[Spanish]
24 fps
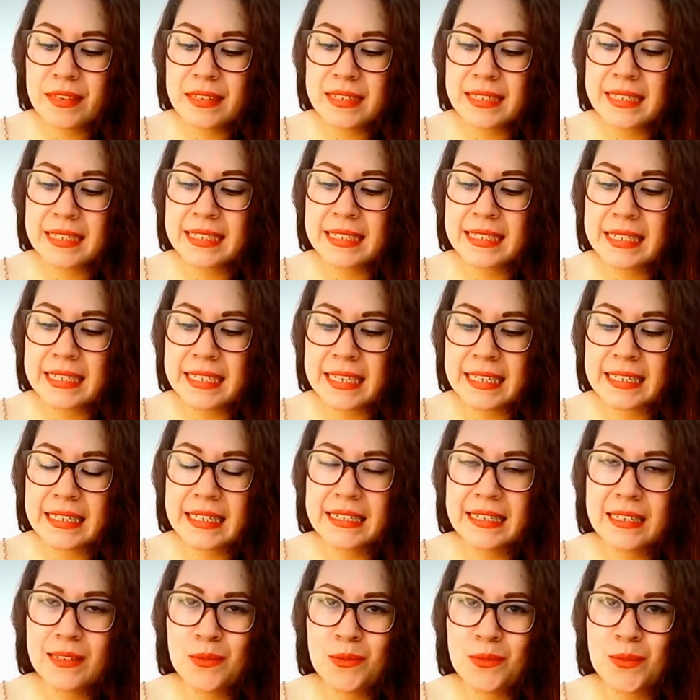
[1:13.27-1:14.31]
sí, que
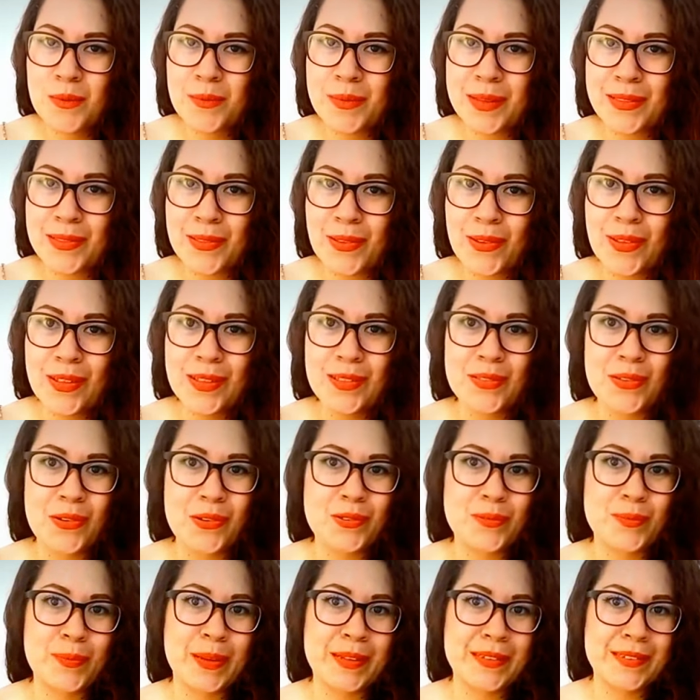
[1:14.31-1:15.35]
estás en un momento de
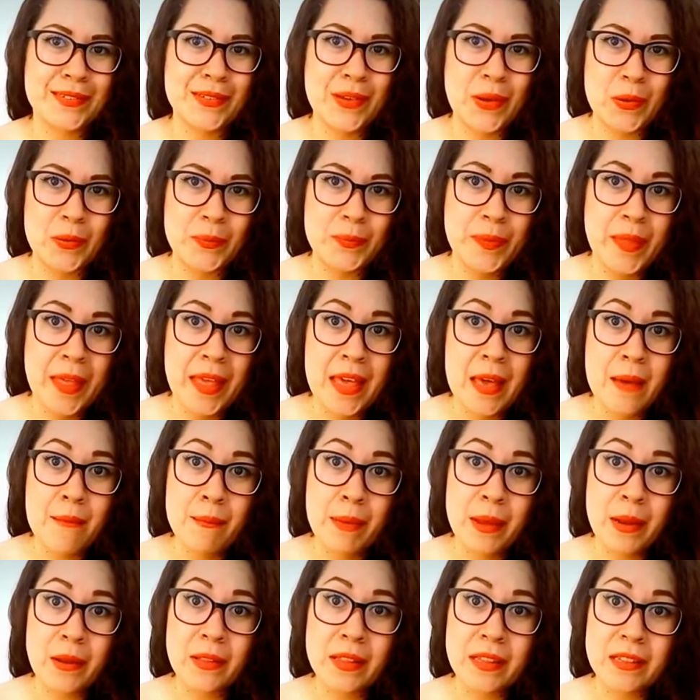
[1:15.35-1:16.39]
introspección,
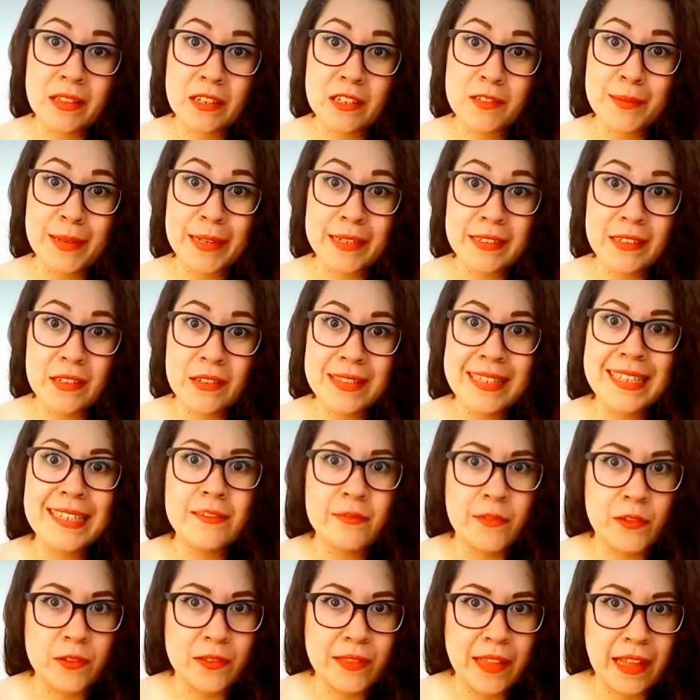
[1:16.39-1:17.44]
pero de introspección
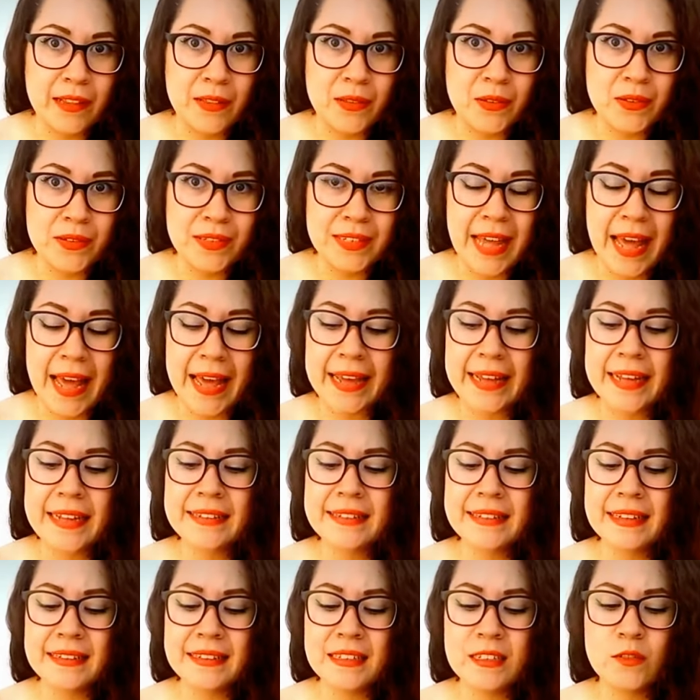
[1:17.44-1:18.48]
disfrutando, o sea,
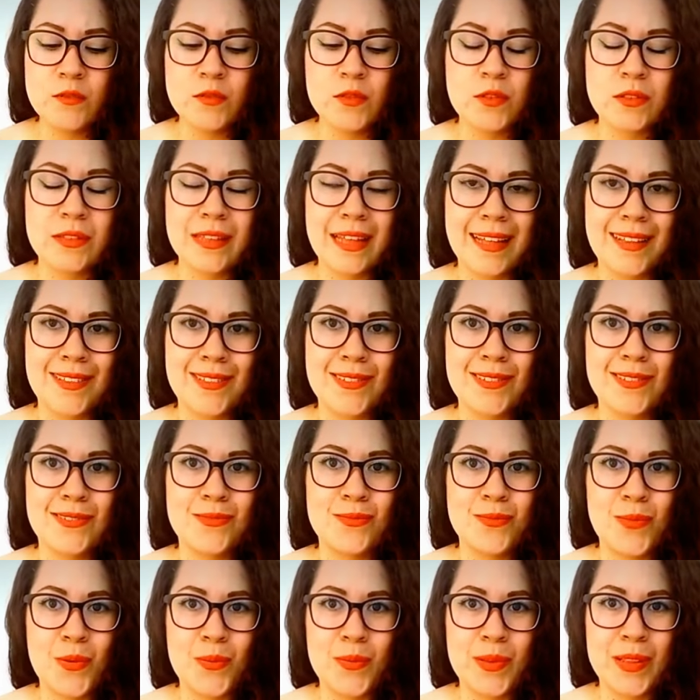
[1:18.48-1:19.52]
estás disfrutando de
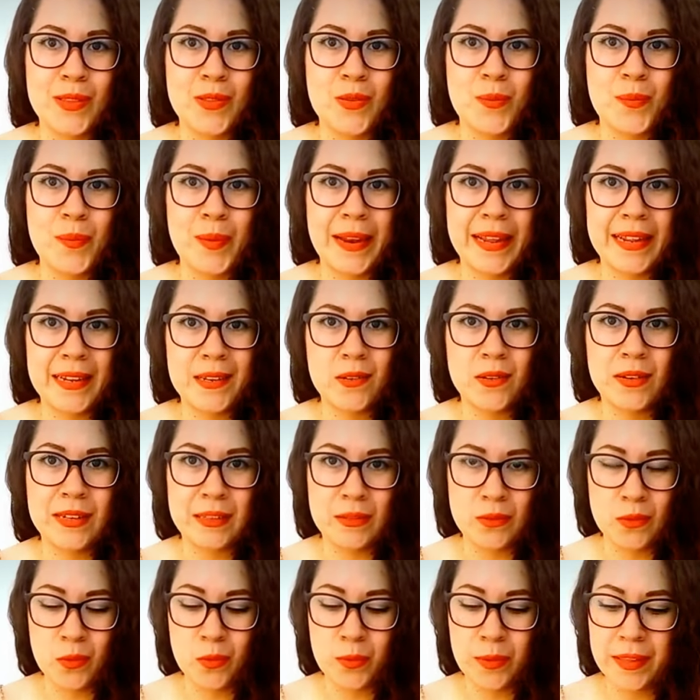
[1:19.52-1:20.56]
un momento pleno
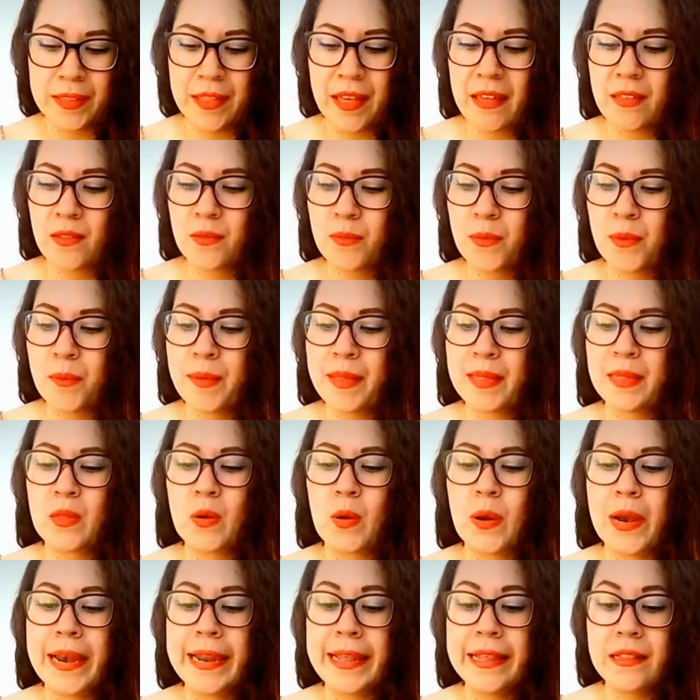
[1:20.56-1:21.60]
en tu vida, de un
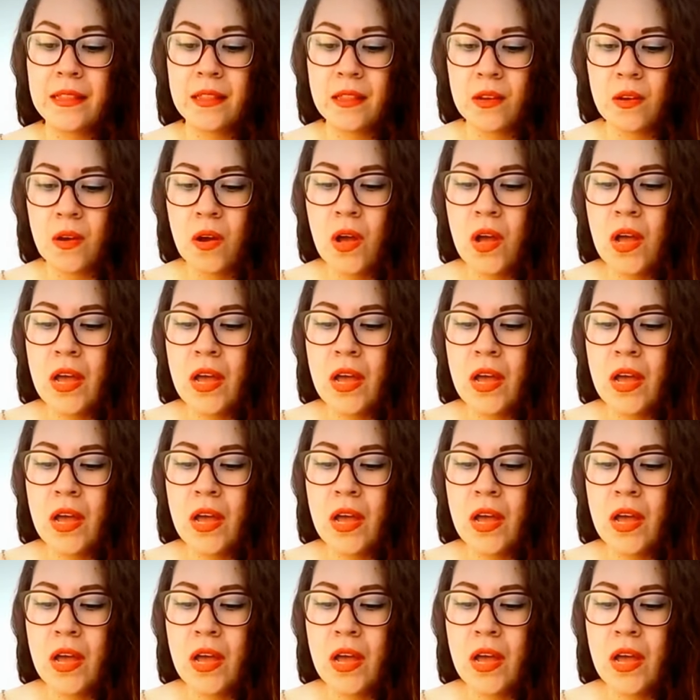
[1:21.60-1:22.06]
momento lindo